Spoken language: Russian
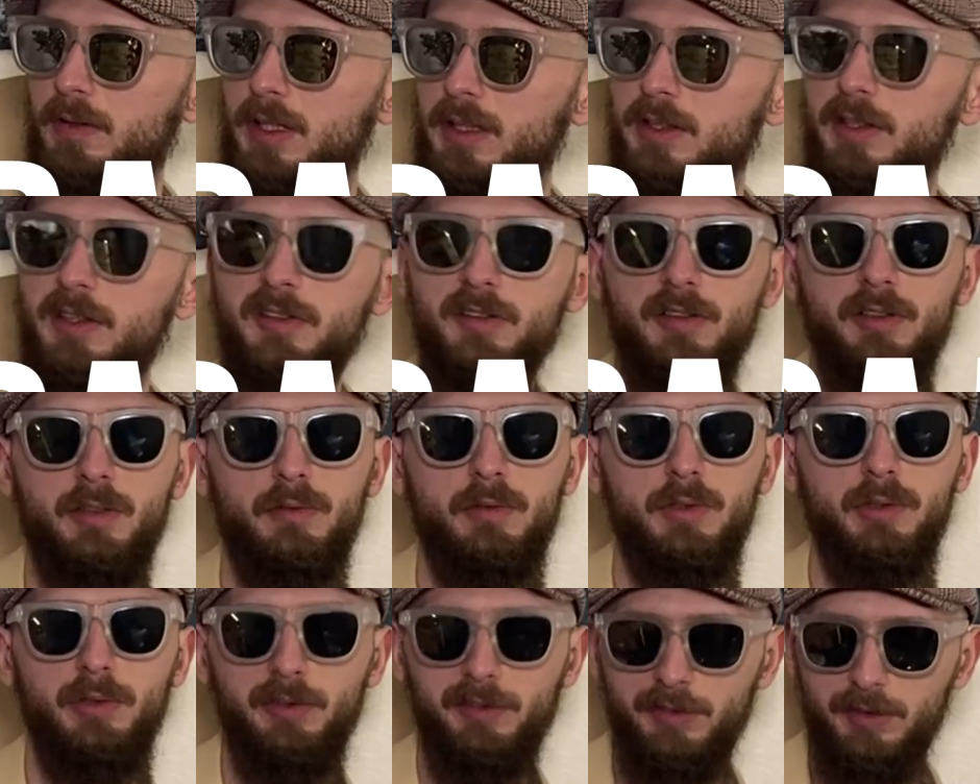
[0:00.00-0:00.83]
Вадос,
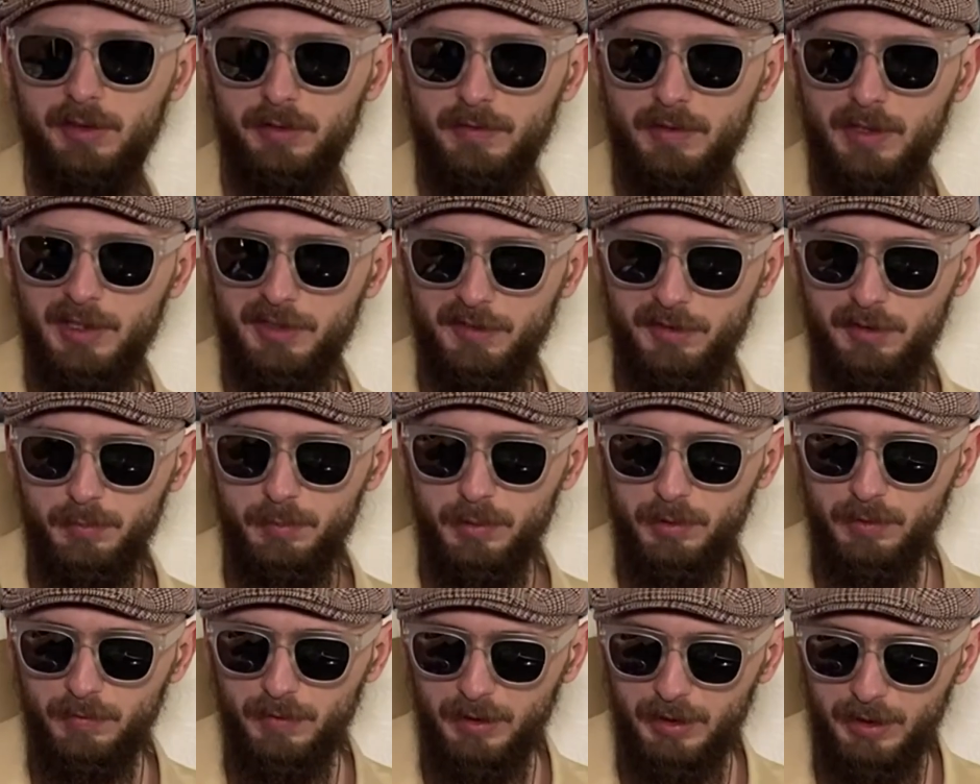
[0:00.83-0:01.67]
его нужно
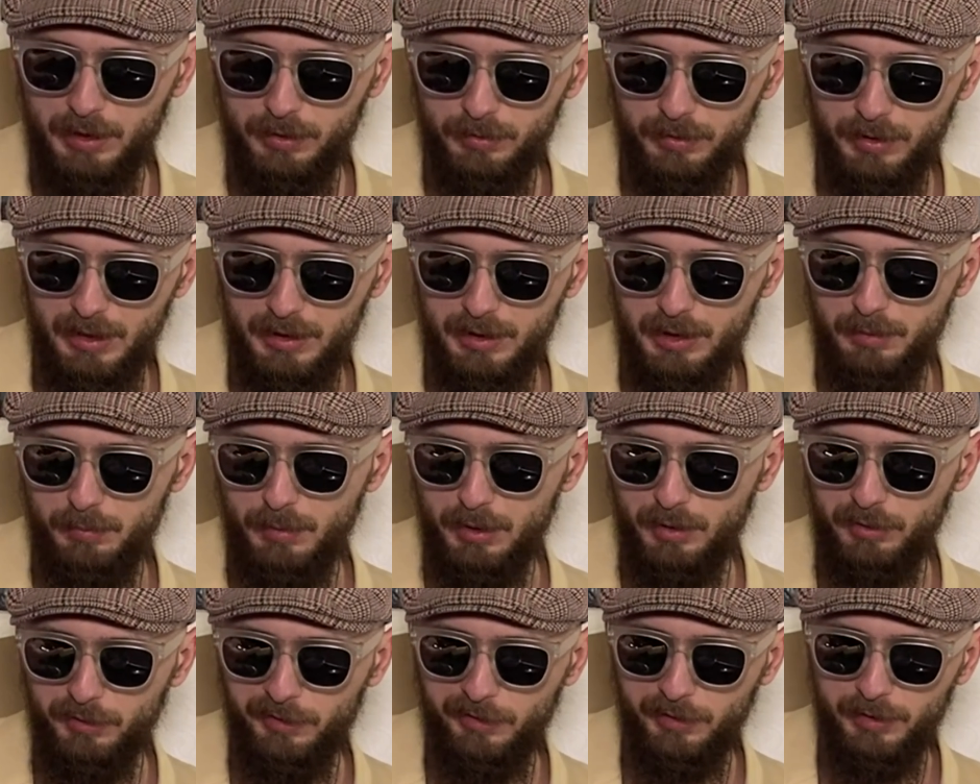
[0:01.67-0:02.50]
20 буквально. Но я не
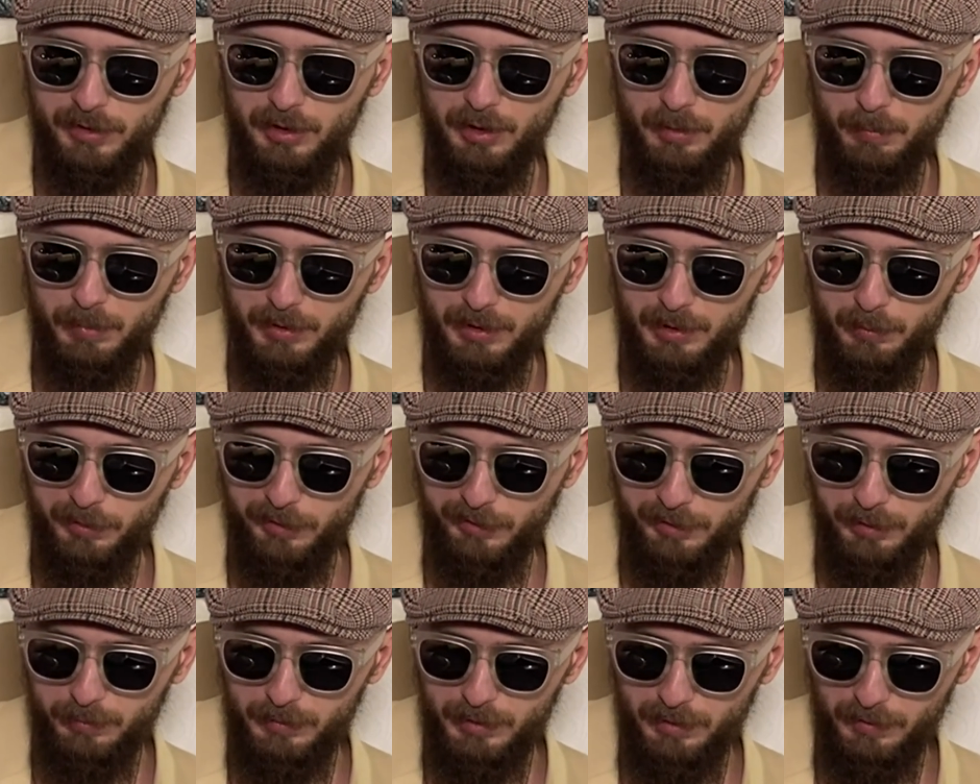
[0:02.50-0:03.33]
имею джиггер,
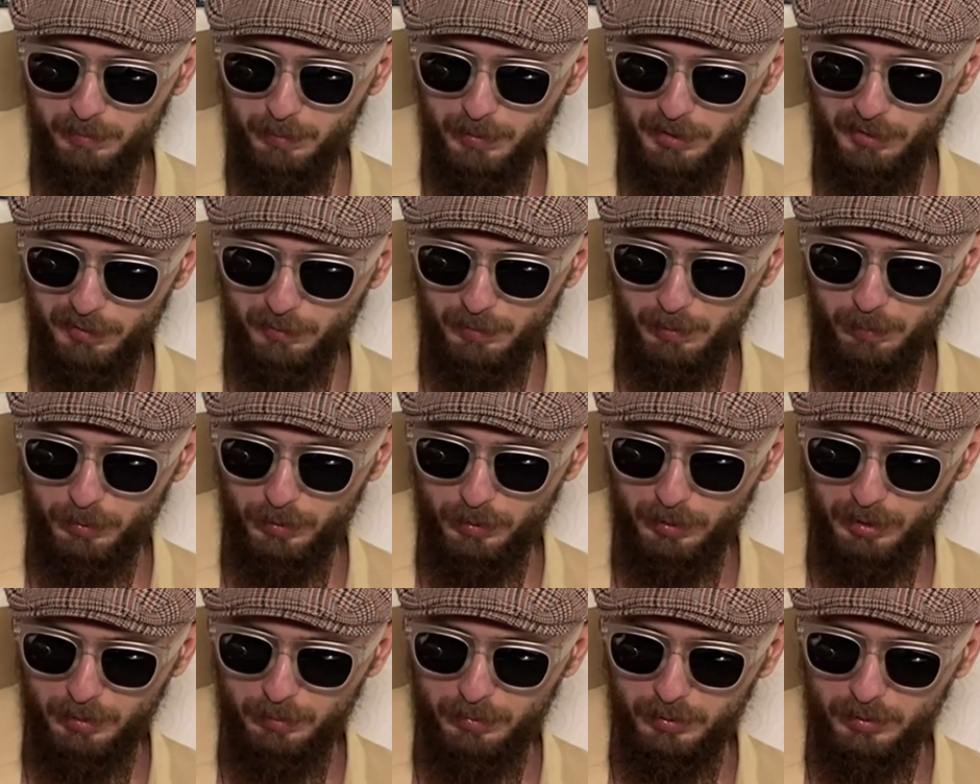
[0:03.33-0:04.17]
потому что мне, в принципе,
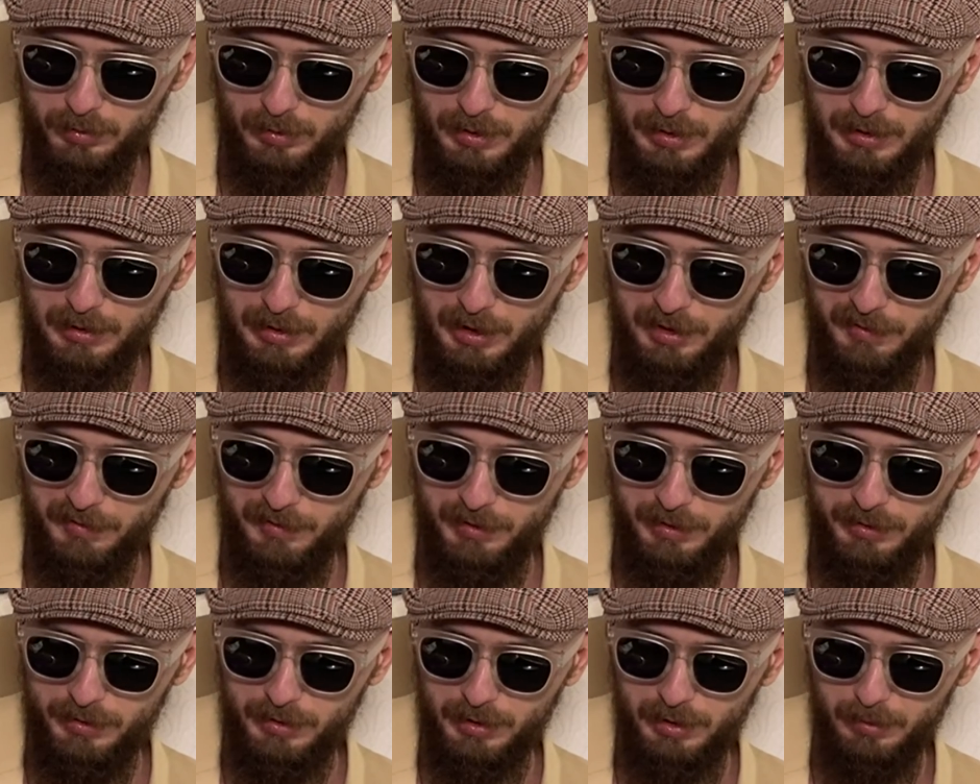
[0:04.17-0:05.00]
я буду на глаз
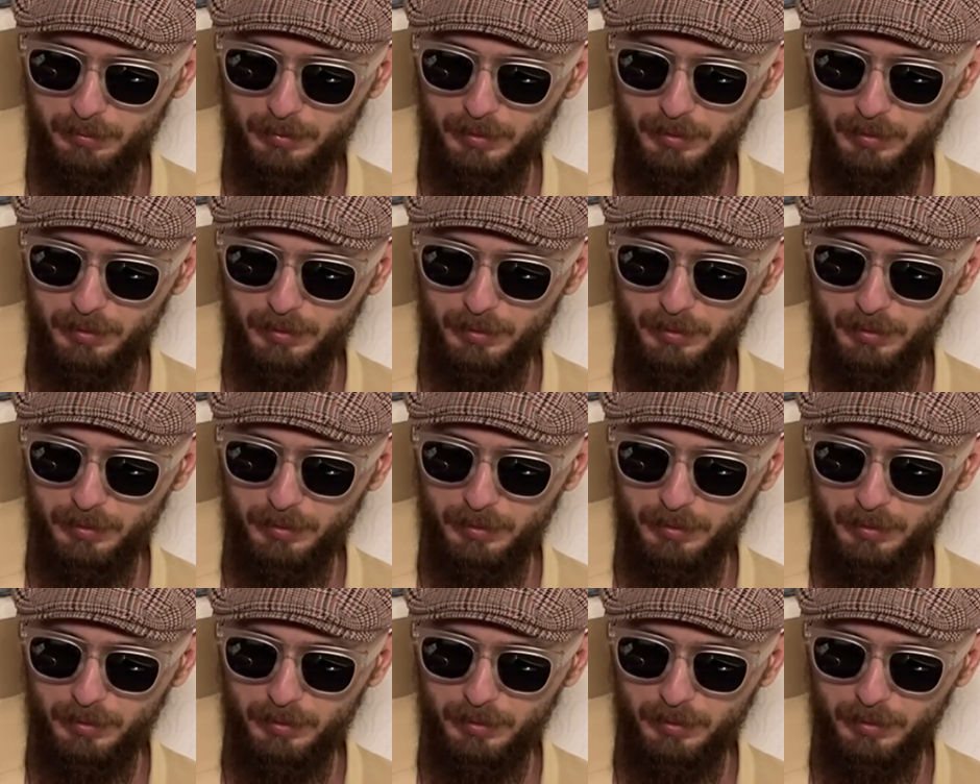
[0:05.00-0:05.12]
лить, как